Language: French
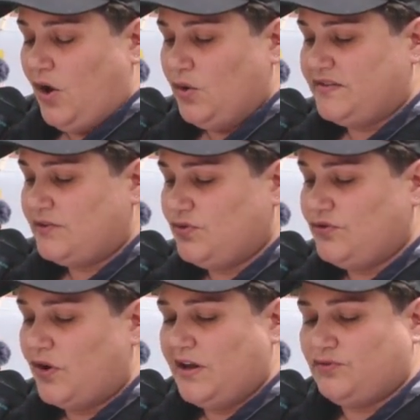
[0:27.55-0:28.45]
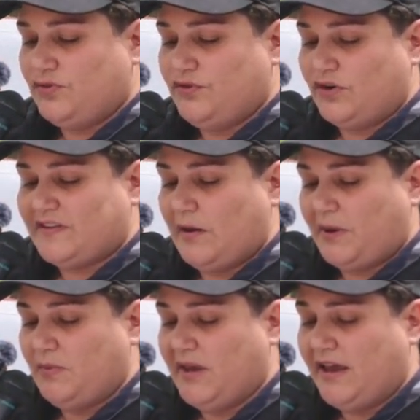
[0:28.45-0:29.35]
aux étudiants et étudiantes
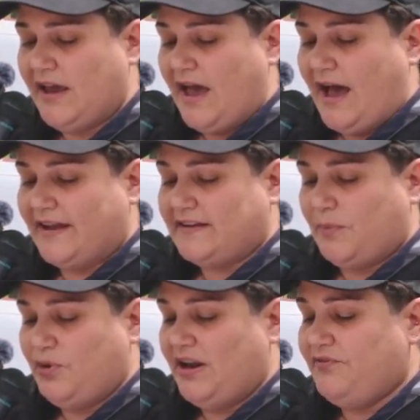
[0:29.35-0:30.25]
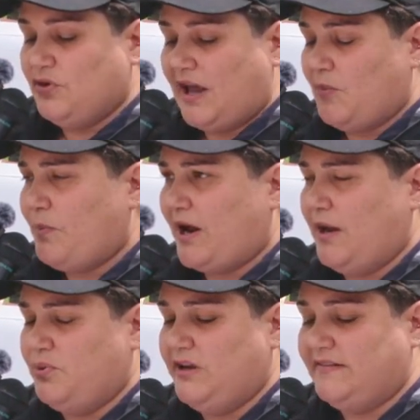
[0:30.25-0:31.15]
réprimés, interpellés violemment par
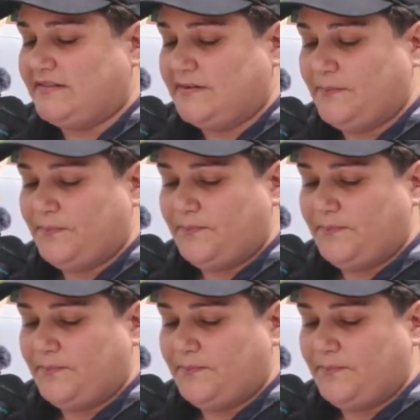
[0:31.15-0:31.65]
la police.